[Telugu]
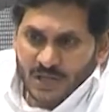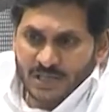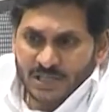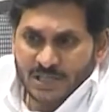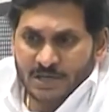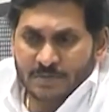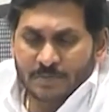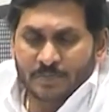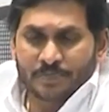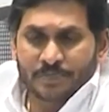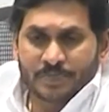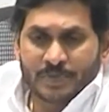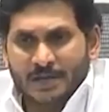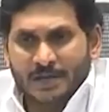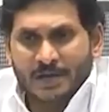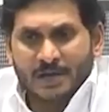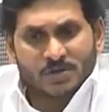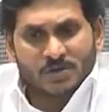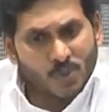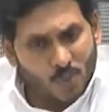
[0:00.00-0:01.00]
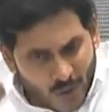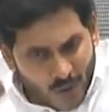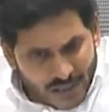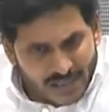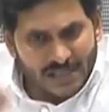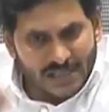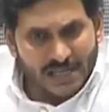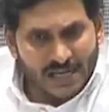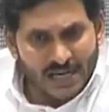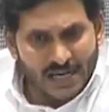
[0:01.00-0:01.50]
వేశాం సో
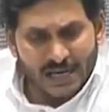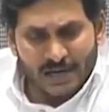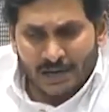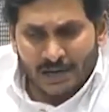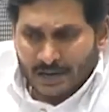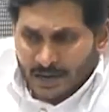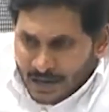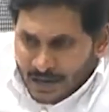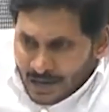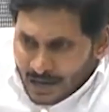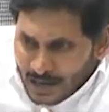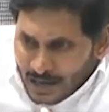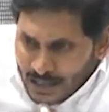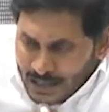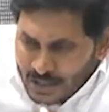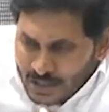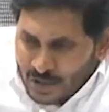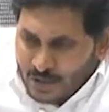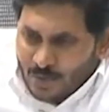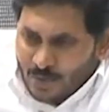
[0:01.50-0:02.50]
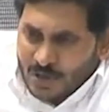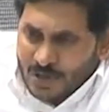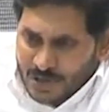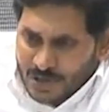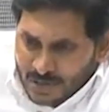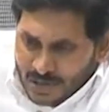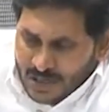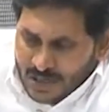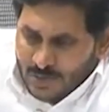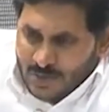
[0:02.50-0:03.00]
వన్స్ అగైన్ లిస్టులు
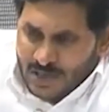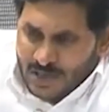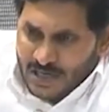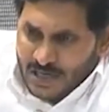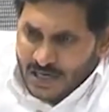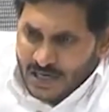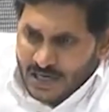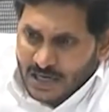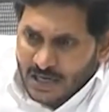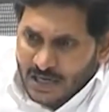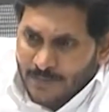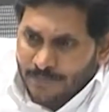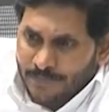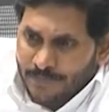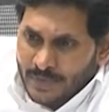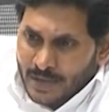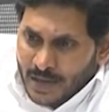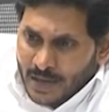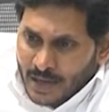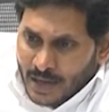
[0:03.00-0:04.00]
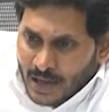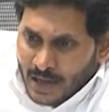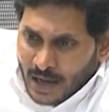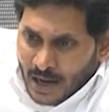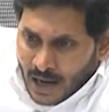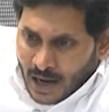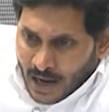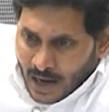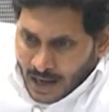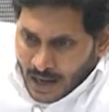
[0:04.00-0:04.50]
మొత్తం డిస్ప్లే చేయండి
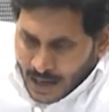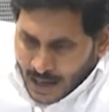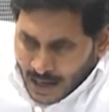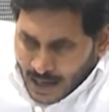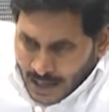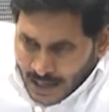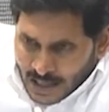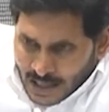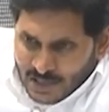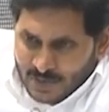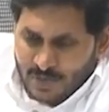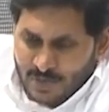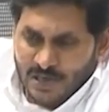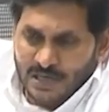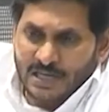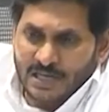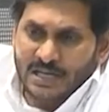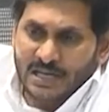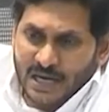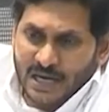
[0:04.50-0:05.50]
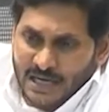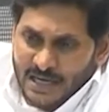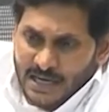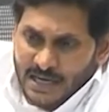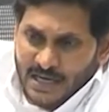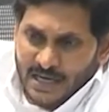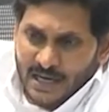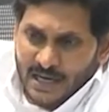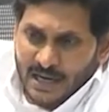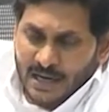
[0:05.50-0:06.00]
ఎలిజిబిలిటీ
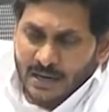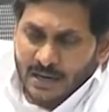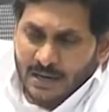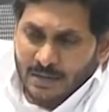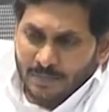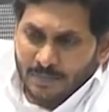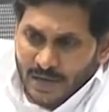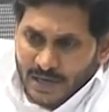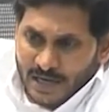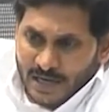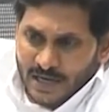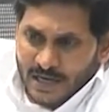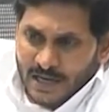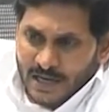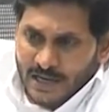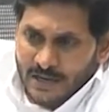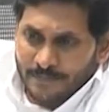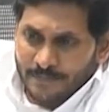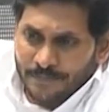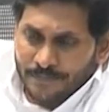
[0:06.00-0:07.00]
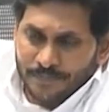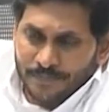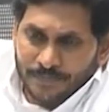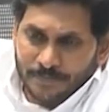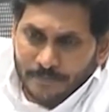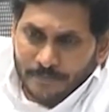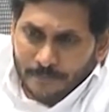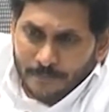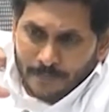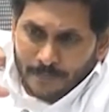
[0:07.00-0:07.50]
క్రైటీరియా పెట్టండి
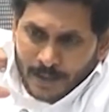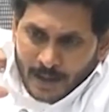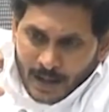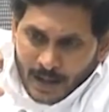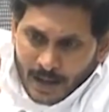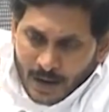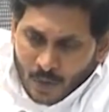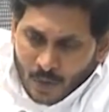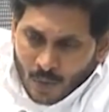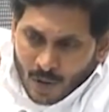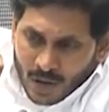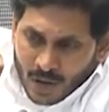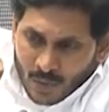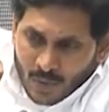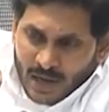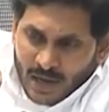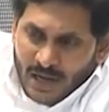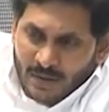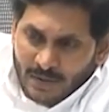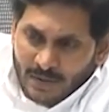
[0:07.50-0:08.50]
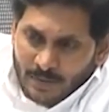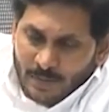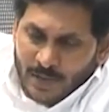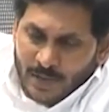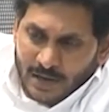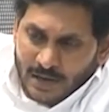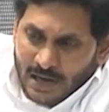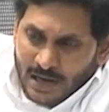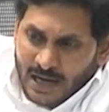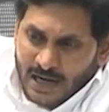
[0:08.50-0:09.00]
ఒకవేళ మీ
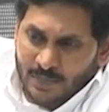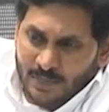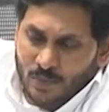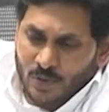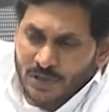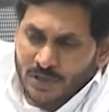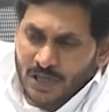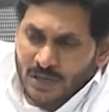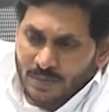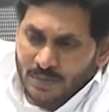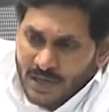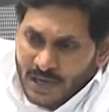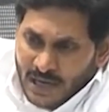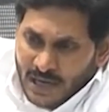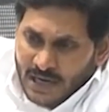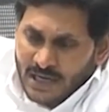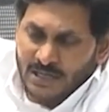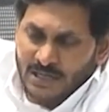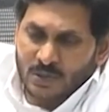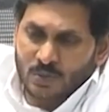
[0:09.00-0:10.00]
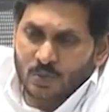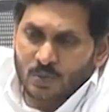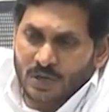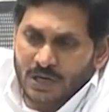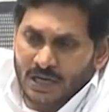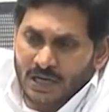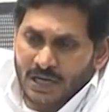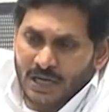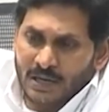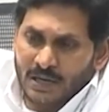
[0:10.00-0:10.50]
పేరు లేకపోతే మీకు అర్హత
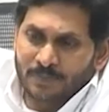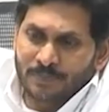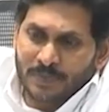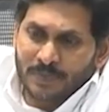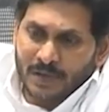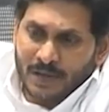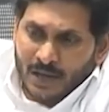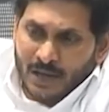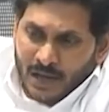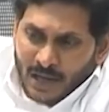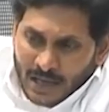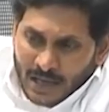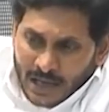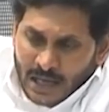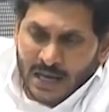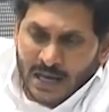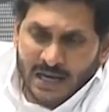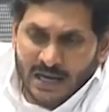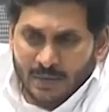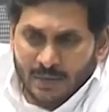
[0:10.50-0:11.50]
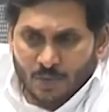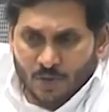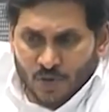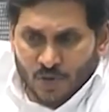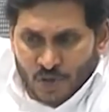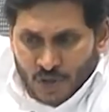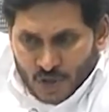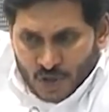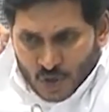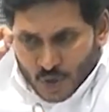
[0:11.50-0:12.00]
ఉంటే ఎలా
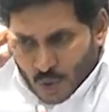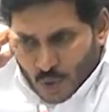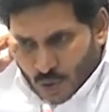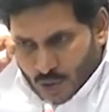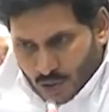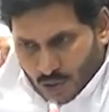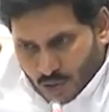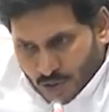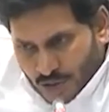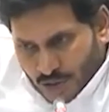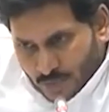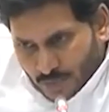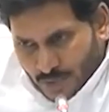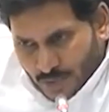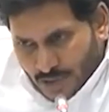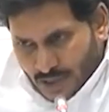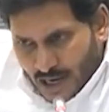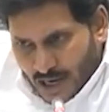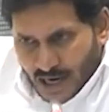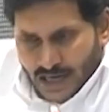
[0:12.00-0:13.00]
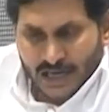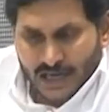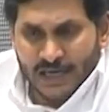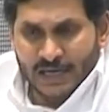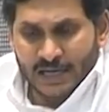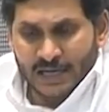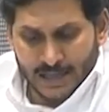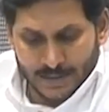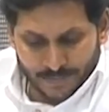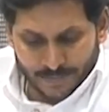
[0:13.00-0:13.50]
నమోదు చేసుకోవాలో అని చెప్పి
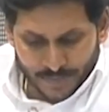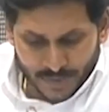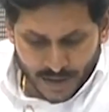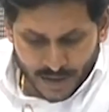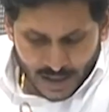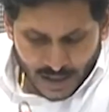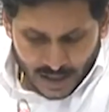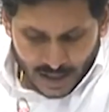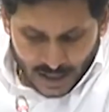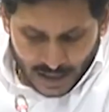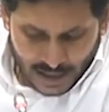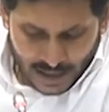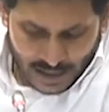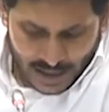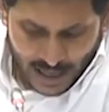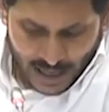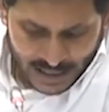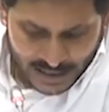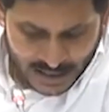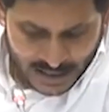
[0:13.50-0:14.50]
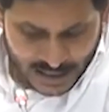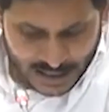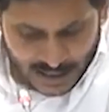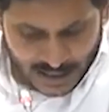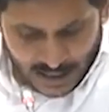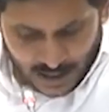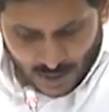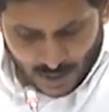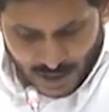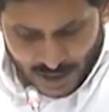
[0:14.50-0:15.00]
రాయండి రాసిన
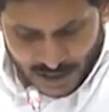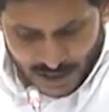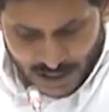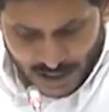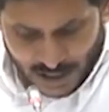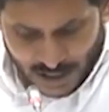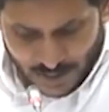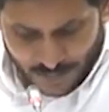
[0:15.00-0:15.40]
తర్వాత